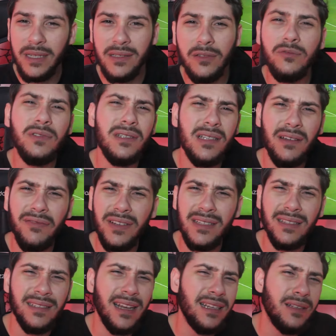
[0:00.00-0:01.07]
Se eu não quiser
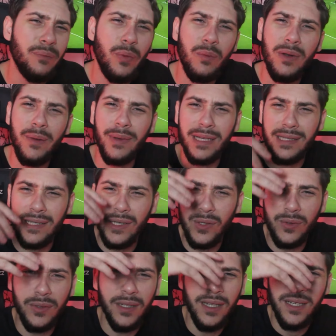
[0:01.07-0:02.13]
fazer nada, problema é
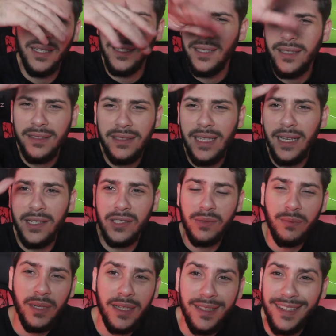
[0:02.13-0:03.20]
seu. E é isso,
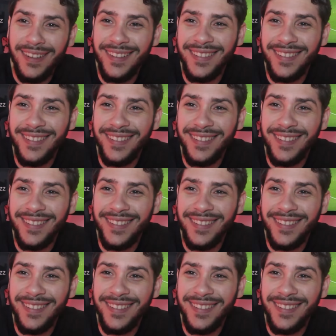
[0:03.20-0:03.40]
mano.